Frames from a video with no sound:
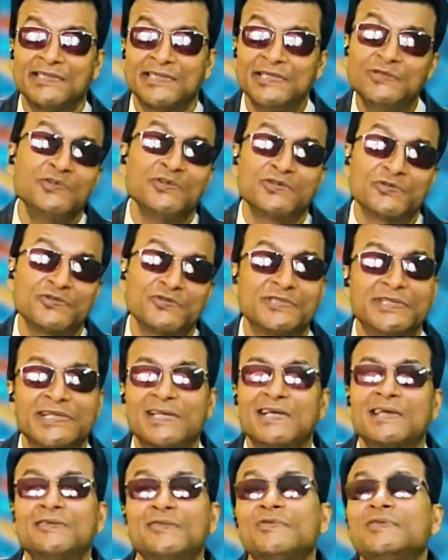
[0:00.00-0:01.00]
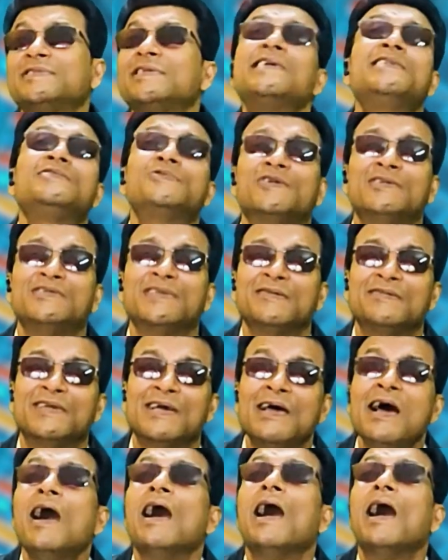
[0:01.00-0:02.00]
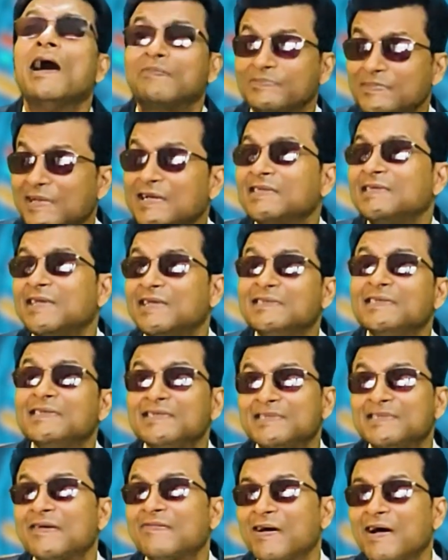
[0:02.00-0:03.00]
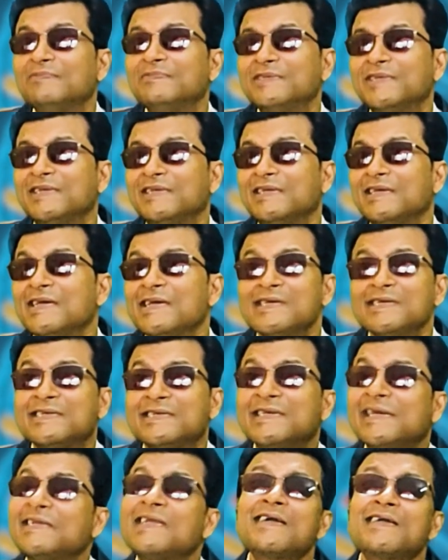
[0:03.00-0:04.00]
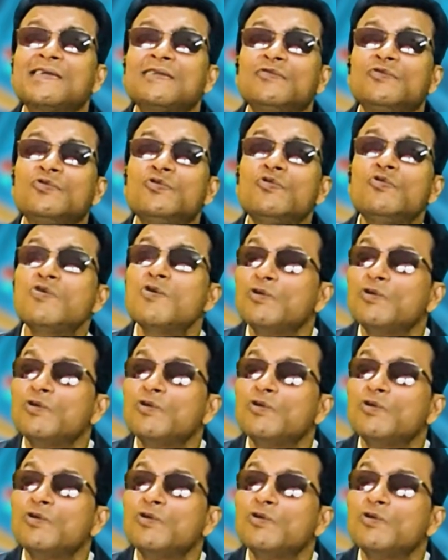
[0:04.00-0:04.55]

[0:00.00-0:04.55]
সিচুয়েশন সেটা কিন্তু চেঞ্জ হয়ে যাবে আপনারা যে জিনিসটা ভাবছেন সেটা কিন্তু